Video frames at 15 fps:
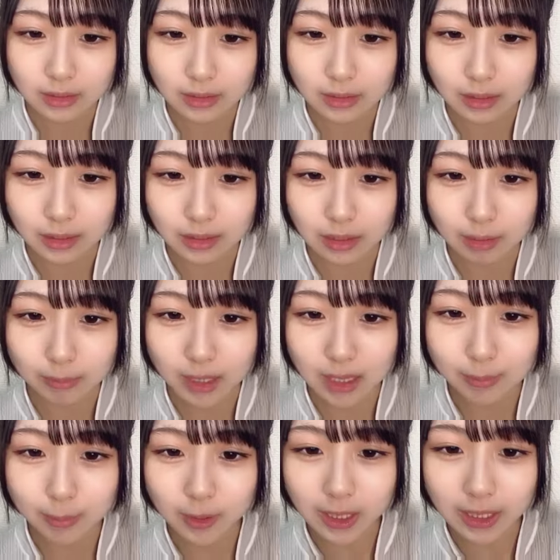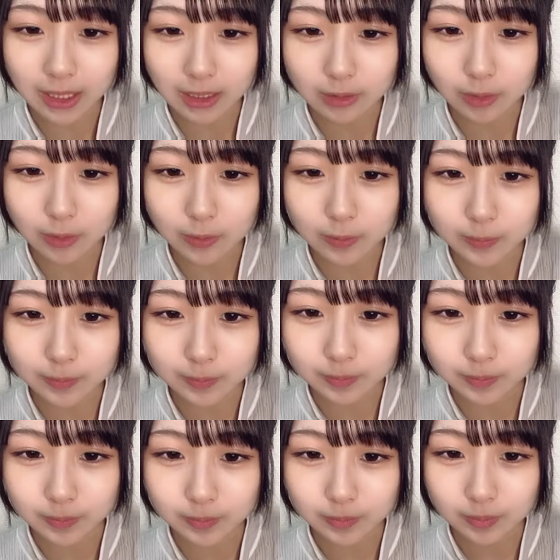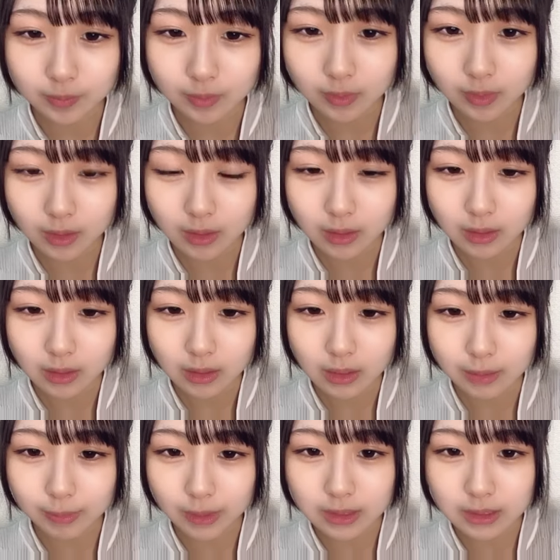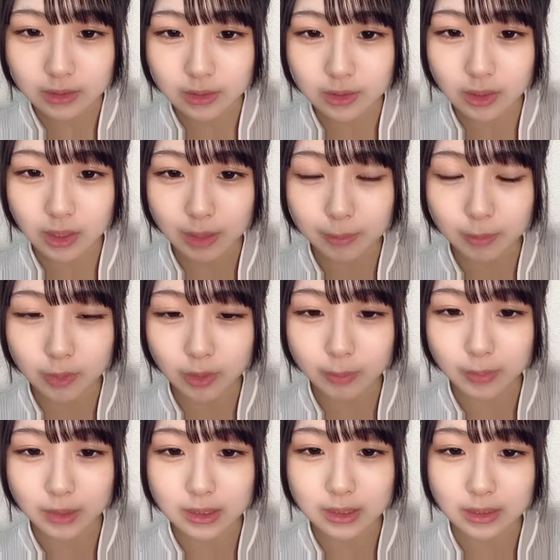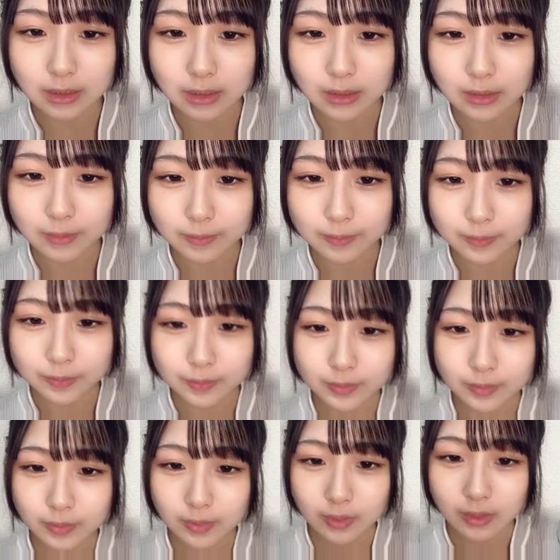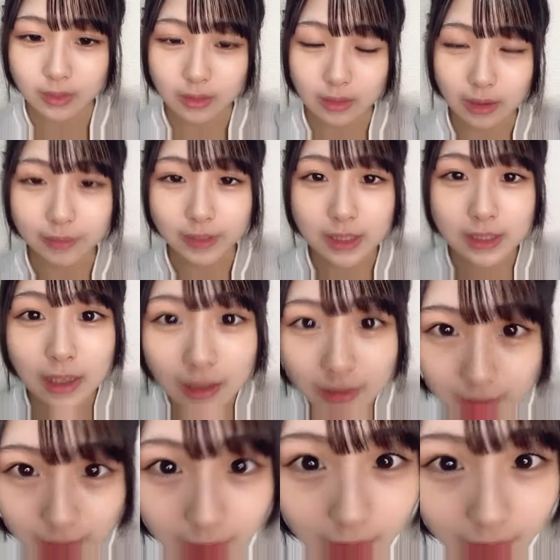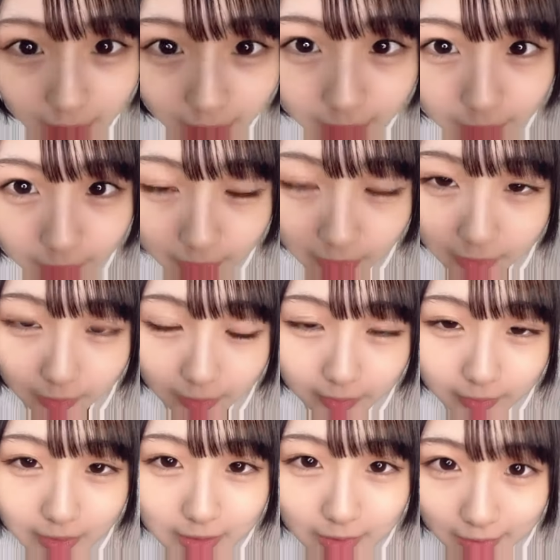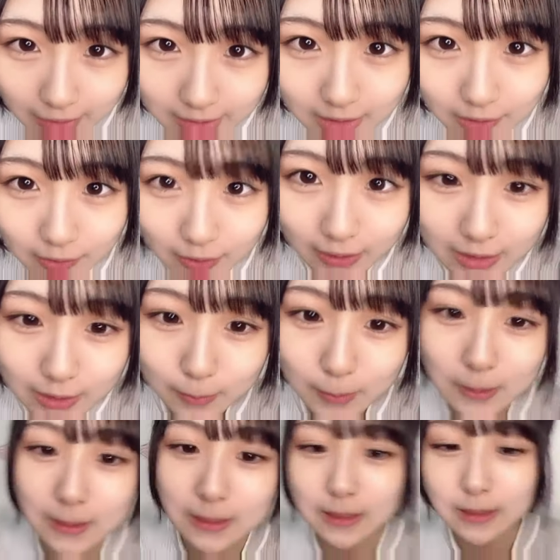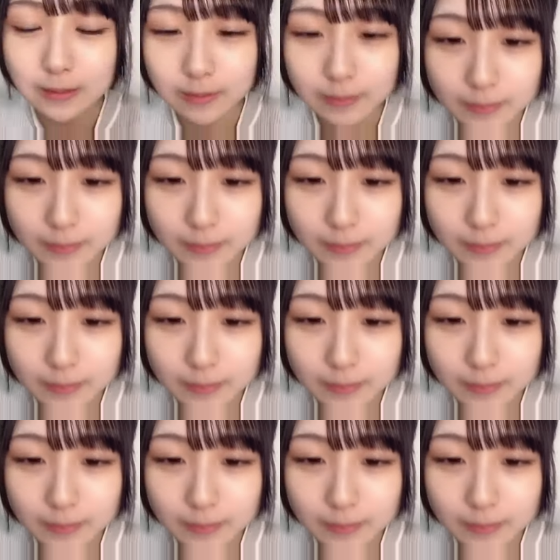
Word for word: なんだっけミラーボールありがとうやばいスクショタイム取りますあ私が勝手に考えるのであのリクエストなしでお願いします